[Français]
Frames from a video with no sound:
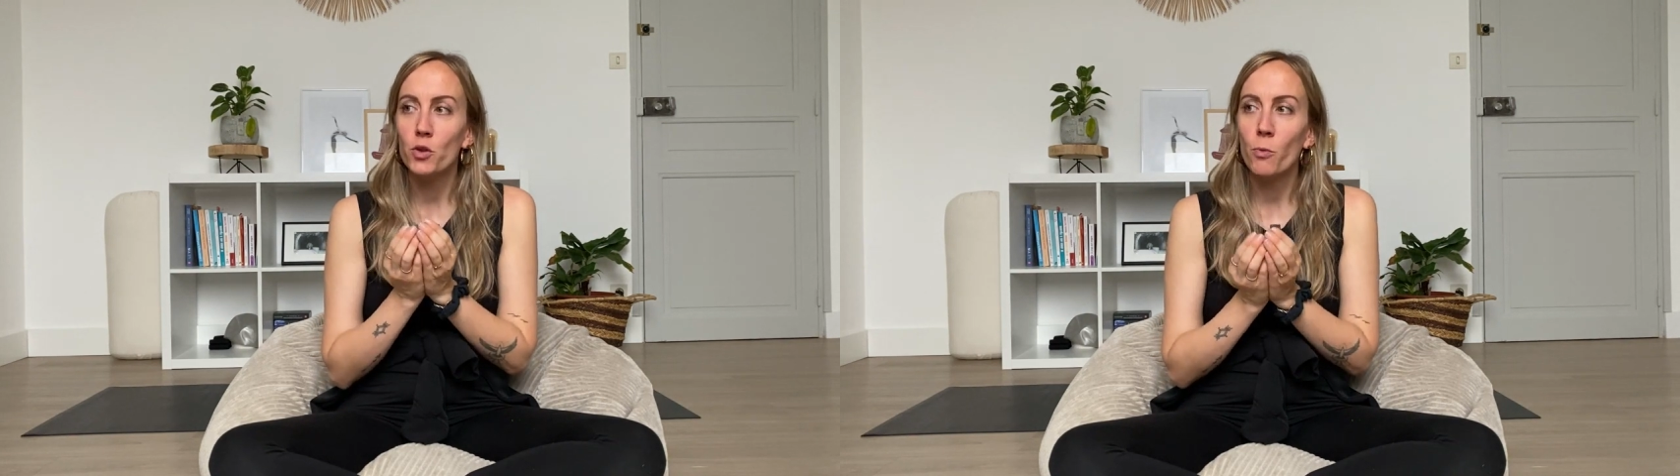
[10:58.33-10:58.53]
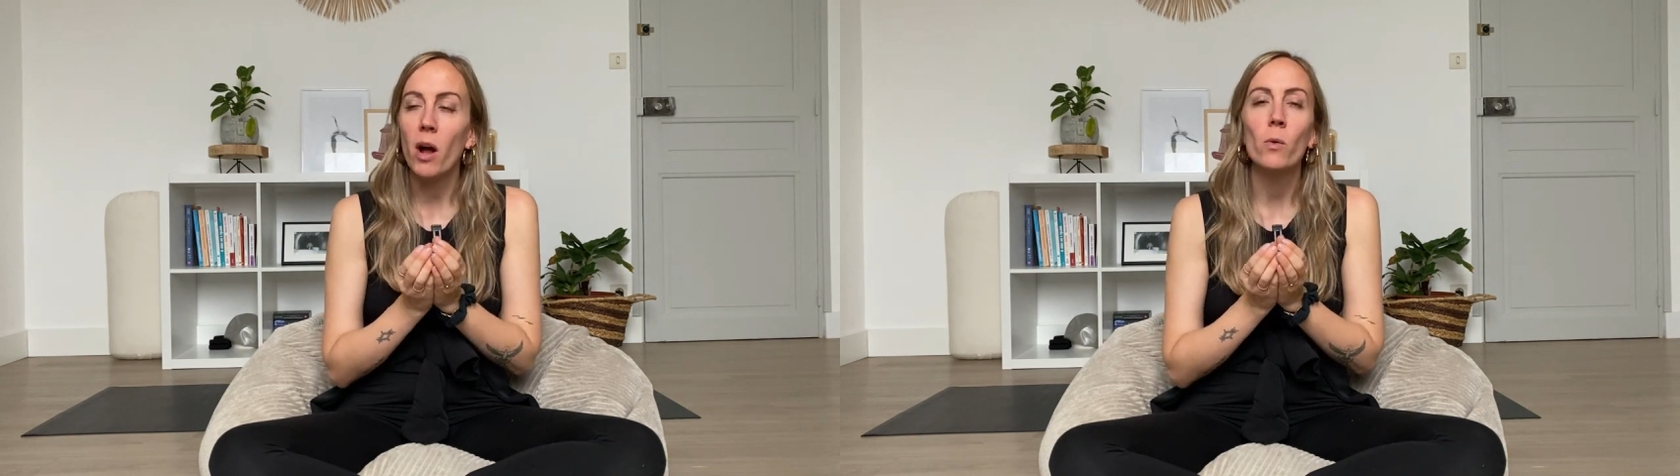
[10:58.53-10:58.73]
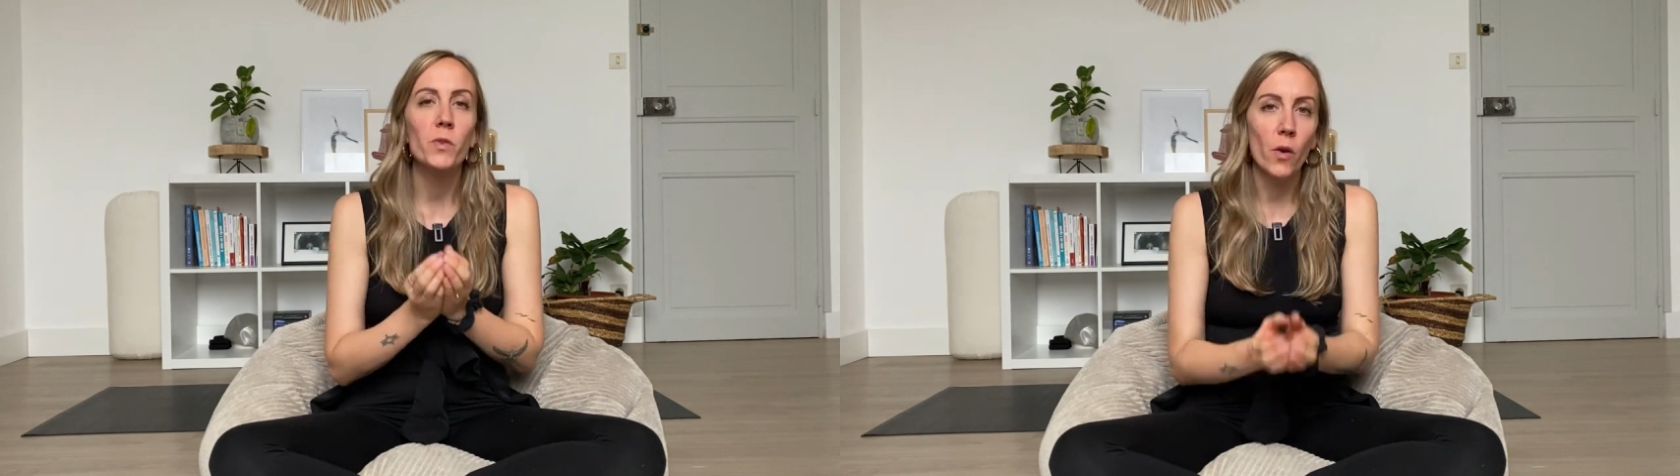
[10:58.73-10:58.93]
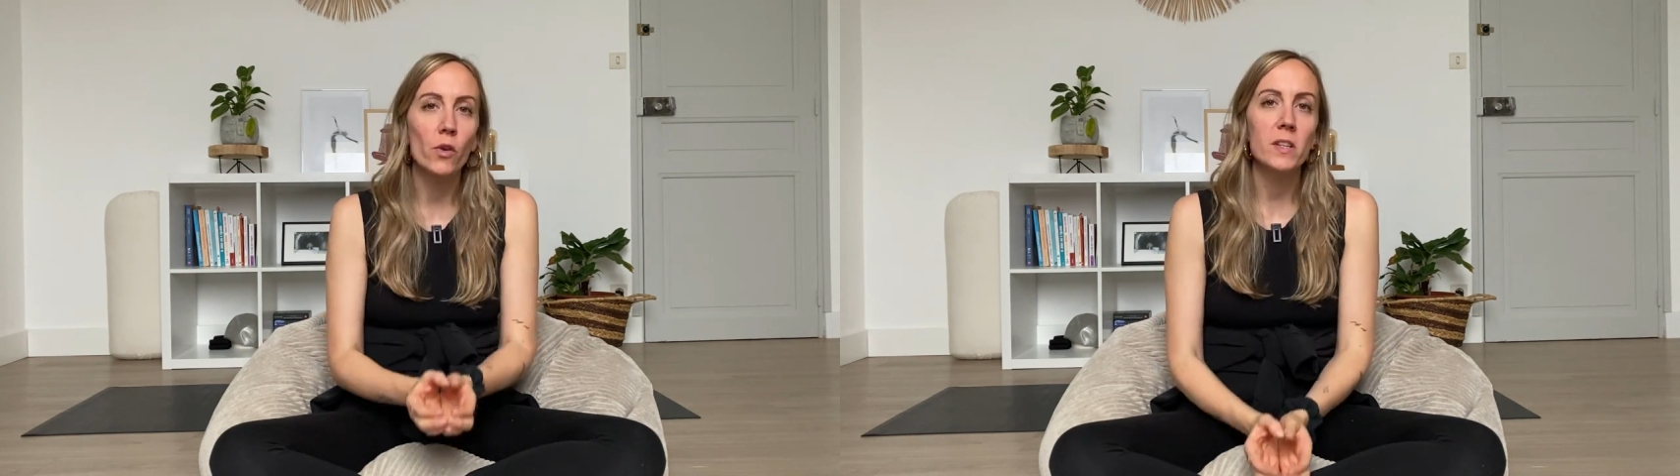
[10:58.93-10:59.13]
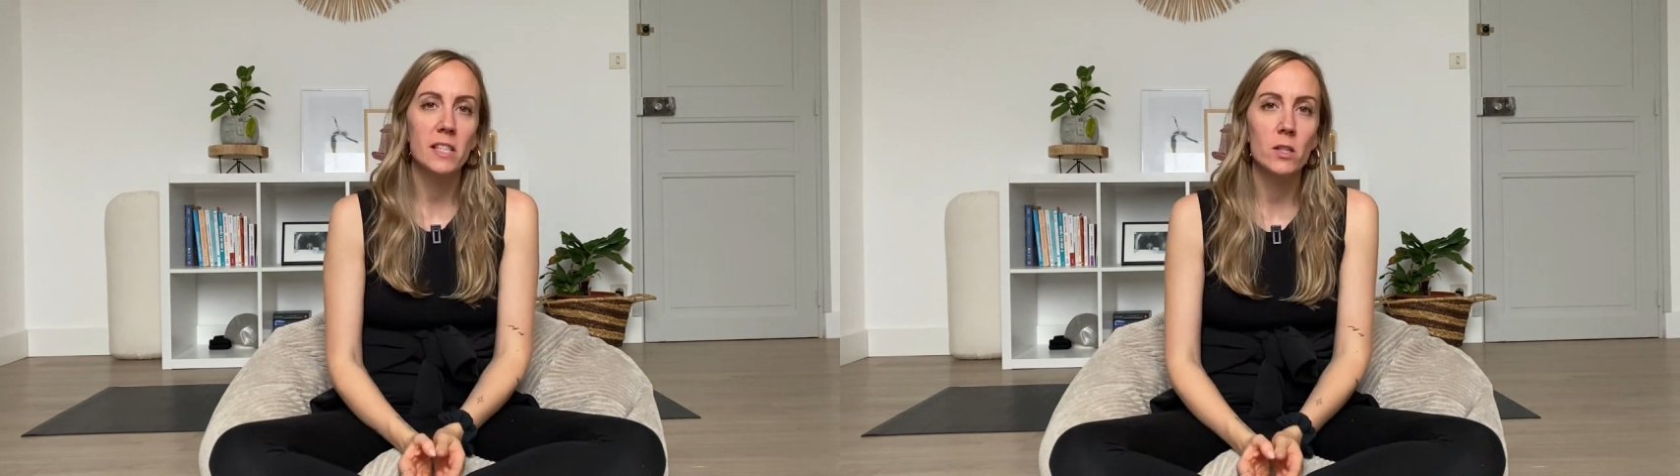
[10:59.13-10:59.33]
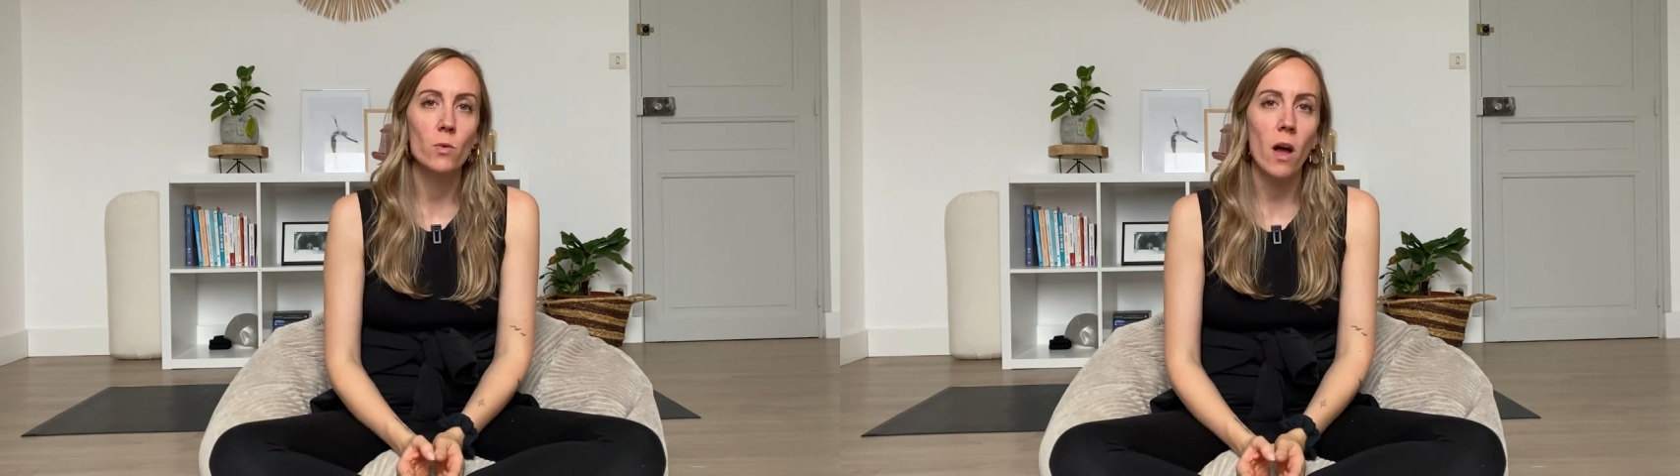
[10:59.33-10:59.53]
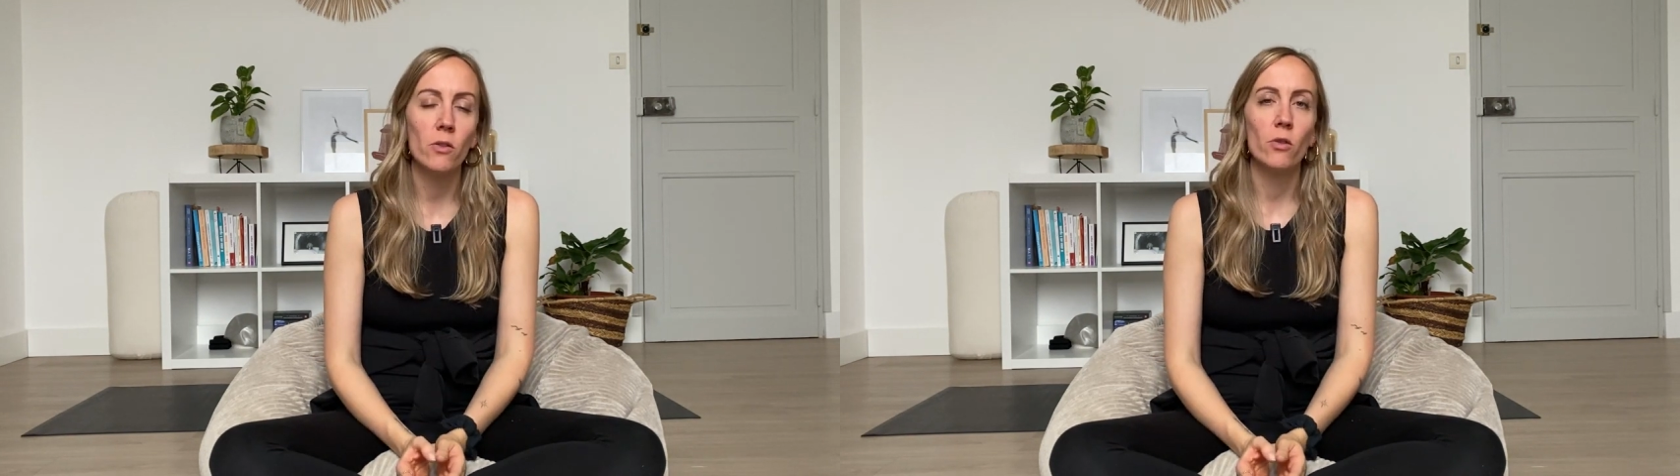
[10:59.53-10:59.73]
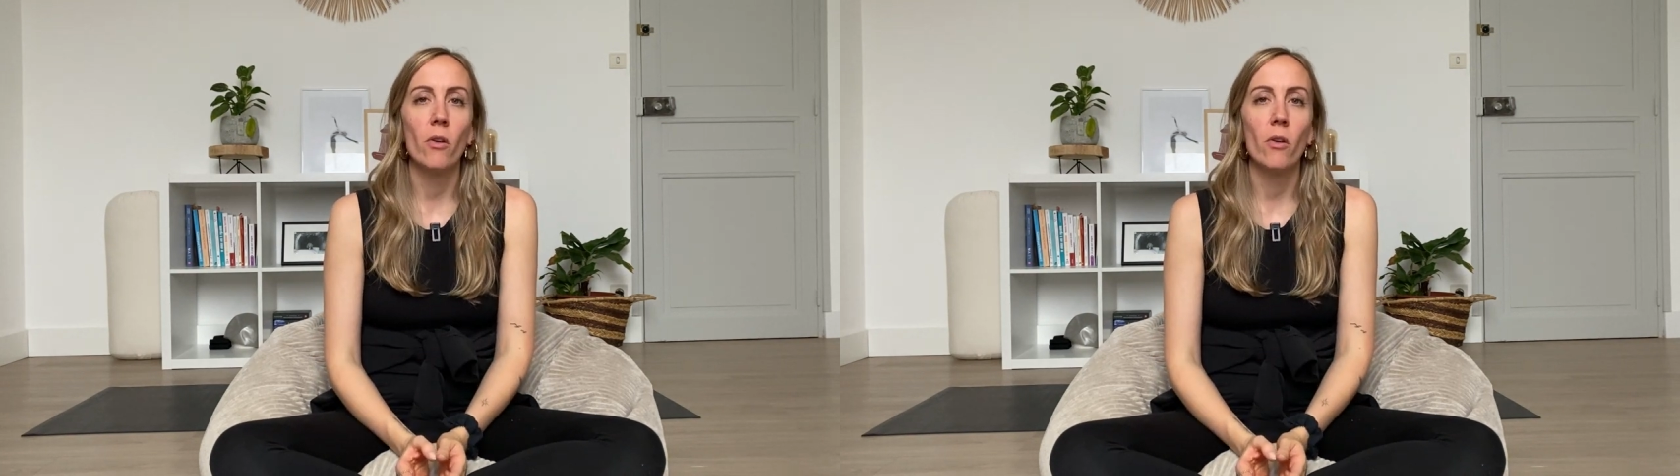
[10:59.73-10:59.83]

je me racontais encore cette histoire de,